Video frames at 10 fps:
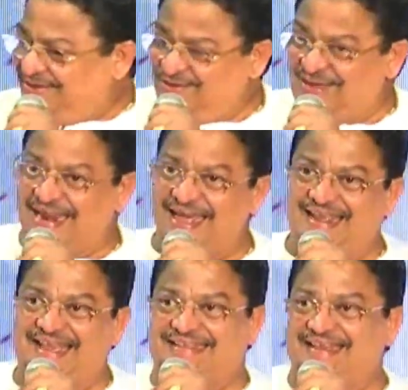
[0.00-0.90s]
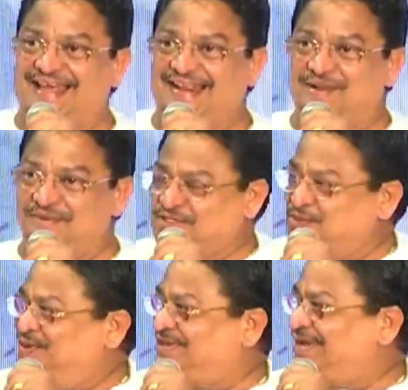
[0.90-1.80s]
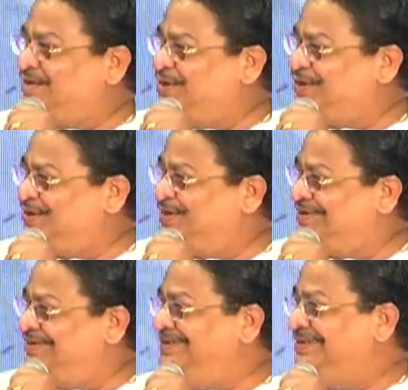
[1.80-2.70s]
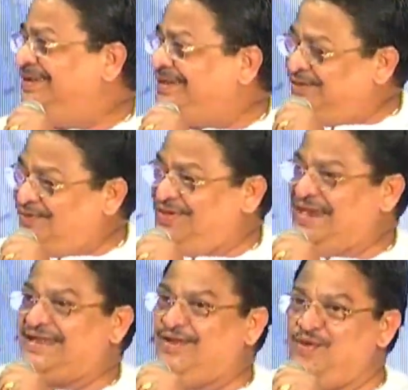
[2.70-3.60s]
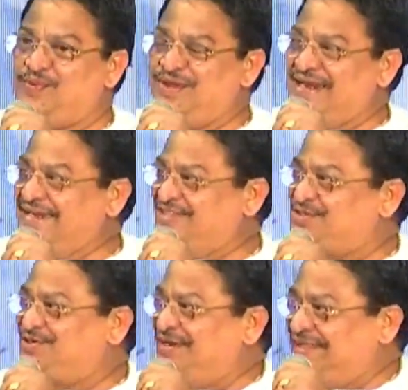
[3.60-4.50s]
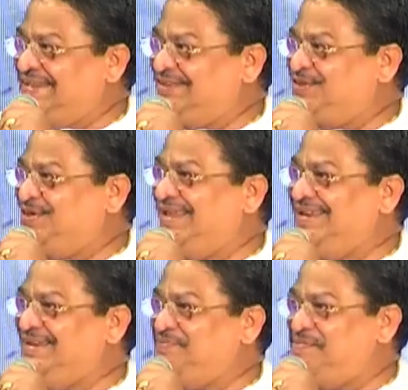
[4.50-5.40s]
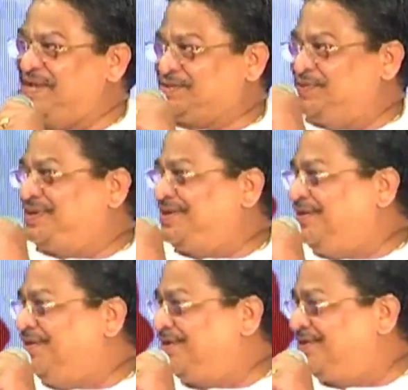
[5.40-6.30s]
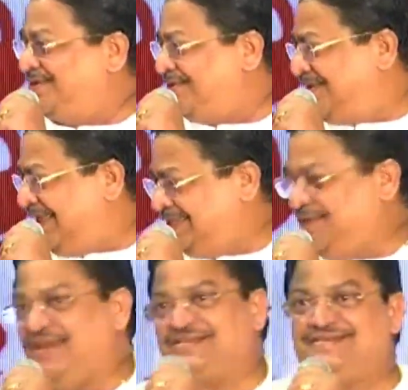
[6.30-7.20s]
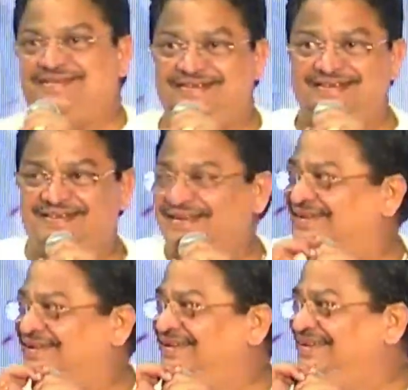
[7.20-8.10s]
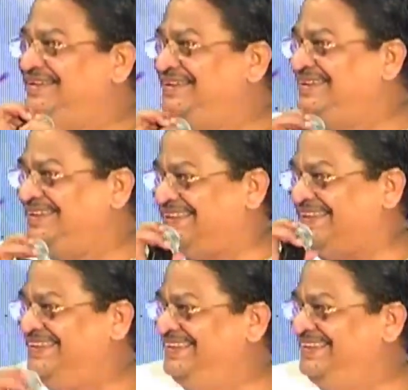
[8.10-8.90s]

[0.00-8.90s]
నువ్వు అలానే ఎదగాలని మనస్ఫూర్తిగా కోరుకుంటూ నువ్వు డేట్లు ఇవ్వకపోయినా నీ చుట్టూ నేను తిరగతుండాలని చెప్పి మనస్ఫూర్తిగా కోరుకుంటూ ఆల్ ది బెస్ట్ ఇది